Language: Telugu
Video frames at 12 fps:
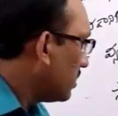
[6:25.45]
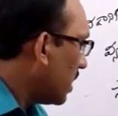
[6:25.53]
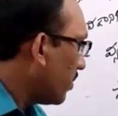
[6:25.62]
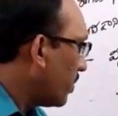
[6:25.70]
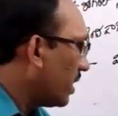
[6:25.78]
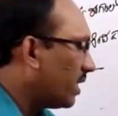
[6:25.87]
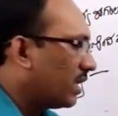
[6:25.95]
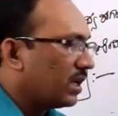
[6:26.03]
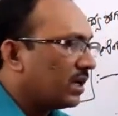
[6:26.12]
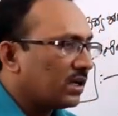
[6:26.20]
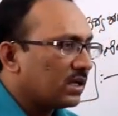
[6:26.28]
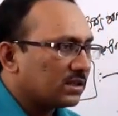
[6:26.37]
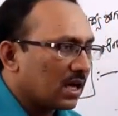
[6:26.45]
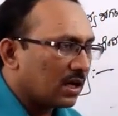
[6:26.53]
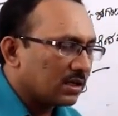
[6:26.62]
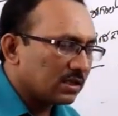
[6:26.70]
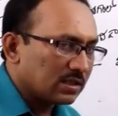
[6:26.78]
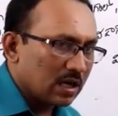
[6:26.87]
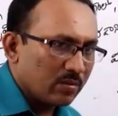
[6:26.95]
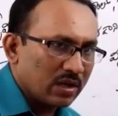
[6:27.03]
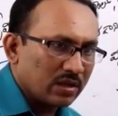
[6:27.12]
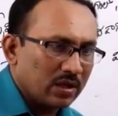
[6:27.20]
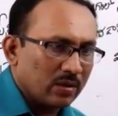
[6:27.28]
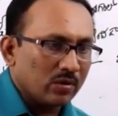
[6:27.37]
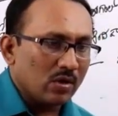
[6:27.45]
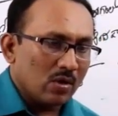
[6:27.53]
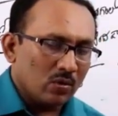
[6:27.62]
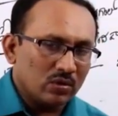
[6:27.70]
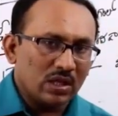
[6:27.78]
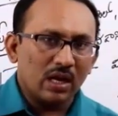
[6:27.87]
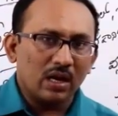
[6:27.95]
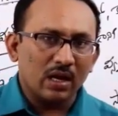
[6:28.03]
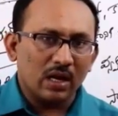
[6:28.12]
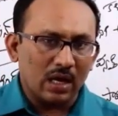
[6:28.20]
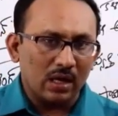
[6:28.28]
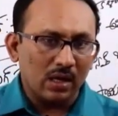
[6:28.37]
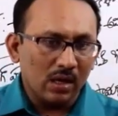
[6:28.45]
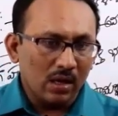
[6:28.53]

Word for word: చెప్పేది ఏంటంటే సహజ సామర్థ్యం ఉదాహరణకి